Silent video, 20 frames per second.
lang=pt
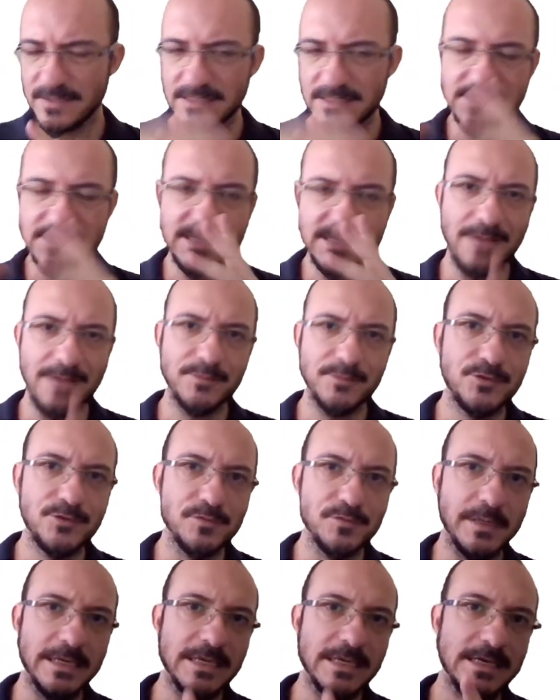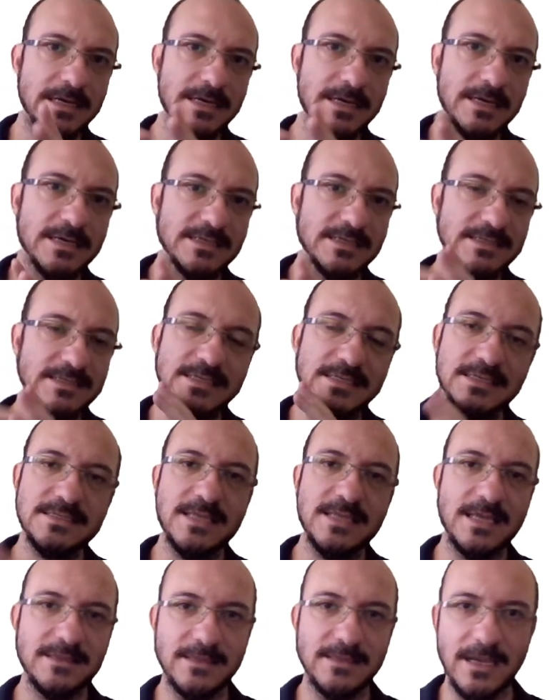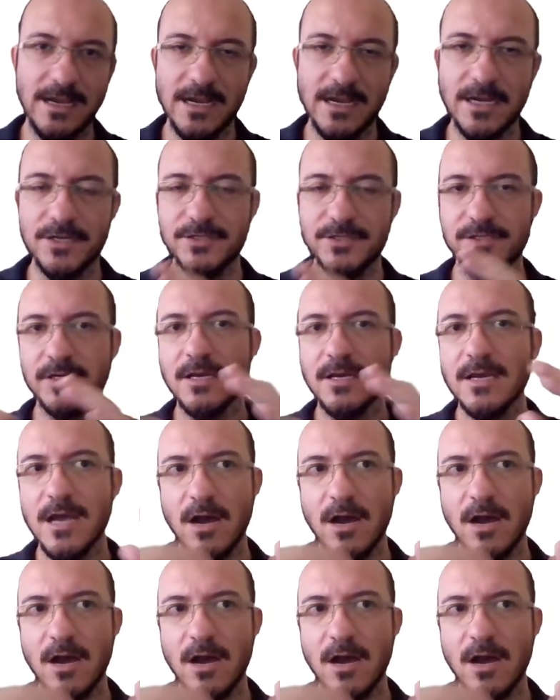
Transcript: sábado de manhã, sexta à tarde,